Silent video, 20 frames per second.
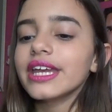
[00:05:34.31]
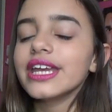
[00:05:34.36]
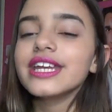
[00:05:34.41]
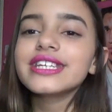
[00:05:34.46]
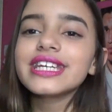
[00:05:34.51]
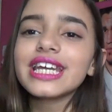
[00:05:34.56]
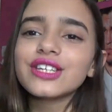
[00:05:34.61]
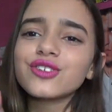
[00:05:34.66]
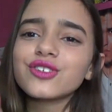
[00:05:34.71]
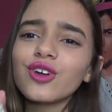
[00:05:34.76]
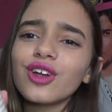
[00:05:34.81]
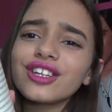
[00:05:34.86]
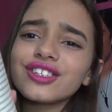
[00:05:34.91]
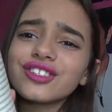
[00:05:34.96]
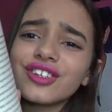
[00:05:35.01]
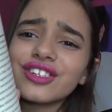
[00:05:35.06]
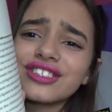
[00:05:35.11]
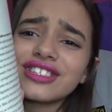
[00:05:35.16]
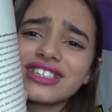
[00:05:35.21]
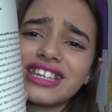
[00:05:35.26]
E, gente, olha
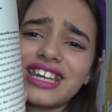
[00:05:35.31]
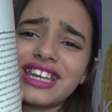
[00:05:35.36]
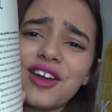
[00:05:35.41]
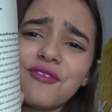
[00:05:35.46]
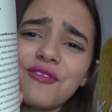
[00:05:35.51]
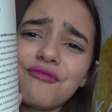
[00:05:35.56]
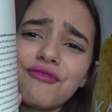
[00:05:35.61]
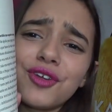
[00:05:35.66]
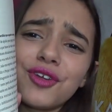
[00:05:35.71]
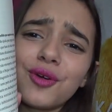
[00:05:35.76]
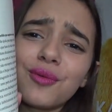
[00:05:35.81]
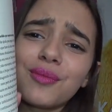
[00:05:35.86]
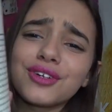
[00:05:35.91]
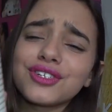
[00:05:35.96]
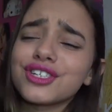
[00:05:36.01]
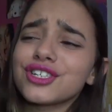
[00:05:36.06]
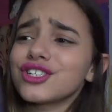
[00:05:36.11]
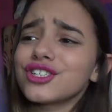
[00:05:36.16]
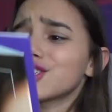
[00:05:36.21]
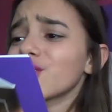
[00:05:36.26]
só isso aqui, a Vilma,
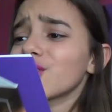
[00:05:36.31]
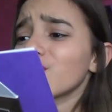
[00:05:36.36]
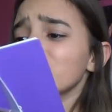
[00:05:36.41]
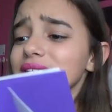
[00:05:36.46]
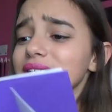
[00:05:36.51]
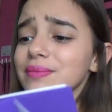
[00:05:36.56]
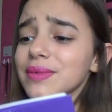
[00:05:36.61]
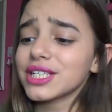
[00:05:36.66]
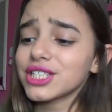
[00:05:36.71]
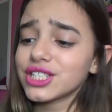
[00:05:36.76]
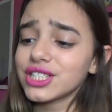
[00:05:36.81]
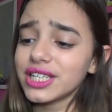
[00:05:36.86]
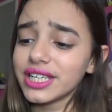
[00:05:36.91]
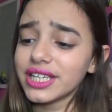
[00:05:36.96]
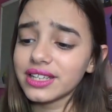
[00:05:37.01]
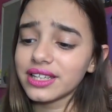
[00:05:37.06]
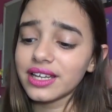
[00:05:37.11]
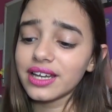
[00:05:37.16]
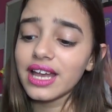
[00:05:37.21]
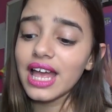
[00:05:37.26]
gente, que coisa mais
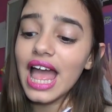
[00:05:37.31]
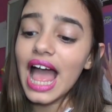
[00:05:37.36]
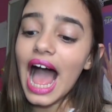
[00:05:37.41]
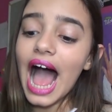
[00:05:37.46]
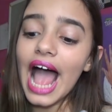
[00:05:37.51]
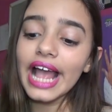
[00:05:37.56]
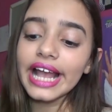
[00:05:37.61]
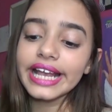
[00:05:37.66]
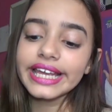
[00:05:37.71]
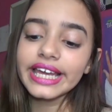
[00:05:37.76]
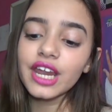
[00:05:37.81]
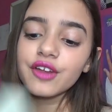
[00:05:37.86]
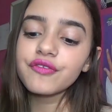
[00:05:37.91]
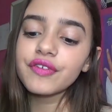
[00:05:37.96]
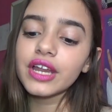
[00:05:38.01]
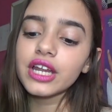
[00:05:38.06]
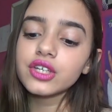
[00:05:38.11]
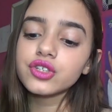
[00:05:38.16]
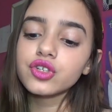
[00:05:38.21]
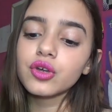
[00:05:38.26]
linda. Aí aqui ela
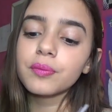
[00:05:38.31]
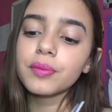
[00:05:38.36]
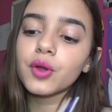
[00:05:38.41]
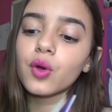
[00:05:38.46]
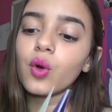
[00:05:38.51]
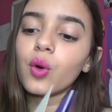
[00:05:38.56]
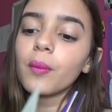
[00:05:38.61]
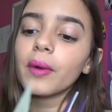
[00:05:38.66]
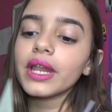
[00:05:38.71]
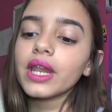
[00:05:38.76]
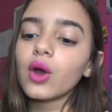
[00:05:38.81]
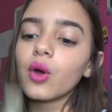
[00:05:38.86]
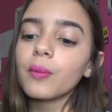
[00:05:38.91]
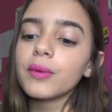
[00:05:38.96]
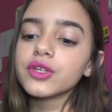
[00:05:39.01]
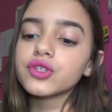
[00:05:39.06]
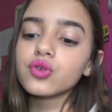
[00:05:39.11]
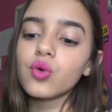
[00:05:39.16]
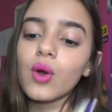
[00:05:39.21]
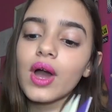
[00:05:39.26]
fala sobre como ela
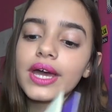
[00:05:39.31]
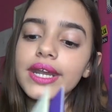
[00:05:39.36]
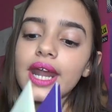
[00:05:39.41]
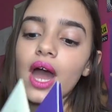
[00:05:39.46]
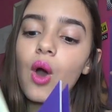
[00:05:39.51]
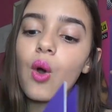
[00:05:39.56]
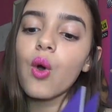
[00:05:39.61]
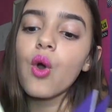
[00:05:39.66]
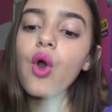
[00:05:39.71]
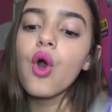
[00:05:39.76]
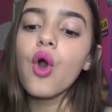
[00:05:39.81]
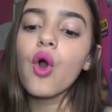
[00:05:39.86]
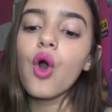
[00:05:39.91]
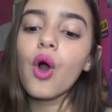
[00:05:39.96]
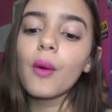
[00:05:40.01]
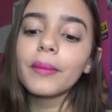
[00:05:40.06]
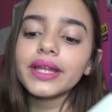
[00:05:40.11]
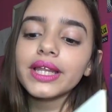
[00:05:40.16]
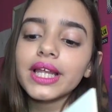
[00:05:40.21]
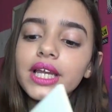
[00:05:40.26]
começou o canal,
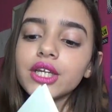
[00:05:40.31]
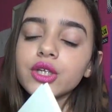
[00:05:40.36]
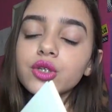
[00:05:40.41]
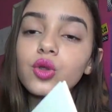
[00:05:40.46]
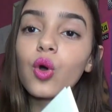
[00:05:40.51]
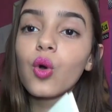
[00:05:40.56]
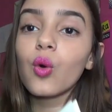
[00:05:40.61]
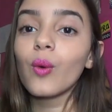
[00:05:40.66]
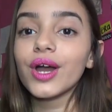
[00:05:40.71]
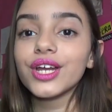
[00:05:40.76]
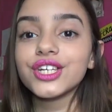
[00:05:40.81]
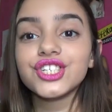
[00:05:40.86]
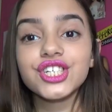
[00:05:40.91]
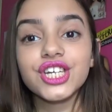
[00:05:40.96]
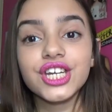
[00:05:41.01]
como ela lidou com as